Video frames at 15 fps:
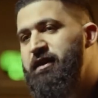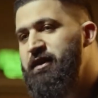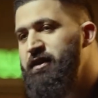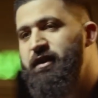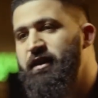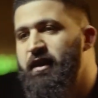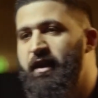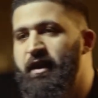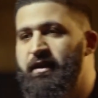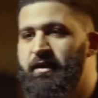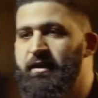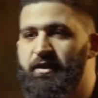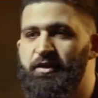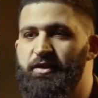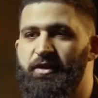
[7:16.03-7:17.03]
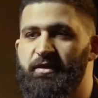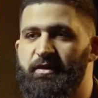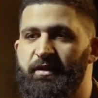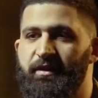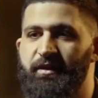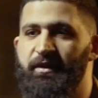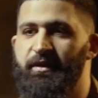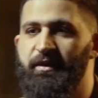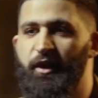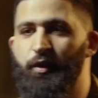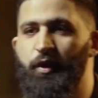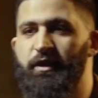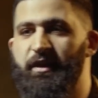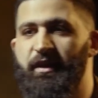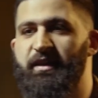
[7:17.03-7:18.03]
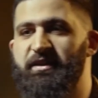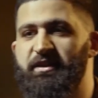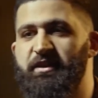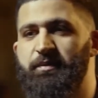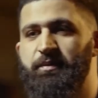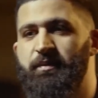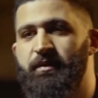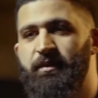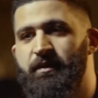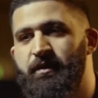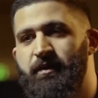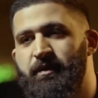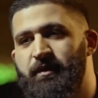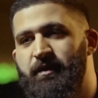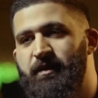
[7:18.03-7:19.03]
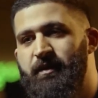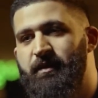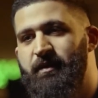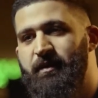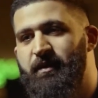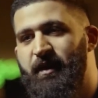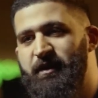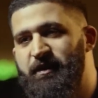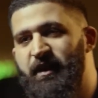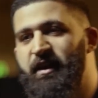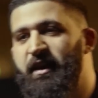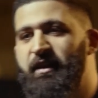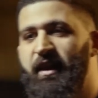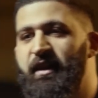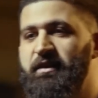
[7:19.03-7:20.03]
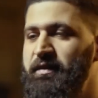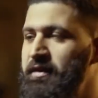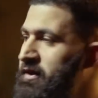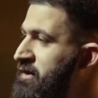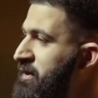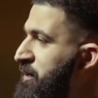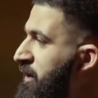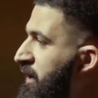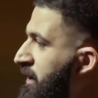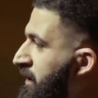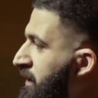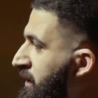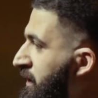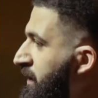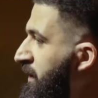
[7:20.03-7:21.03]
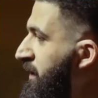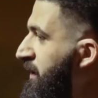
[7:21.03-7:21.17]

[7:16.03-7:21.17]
Так это нетолерантно, если честно. Такой это расизм. Они так оглядывались на меня,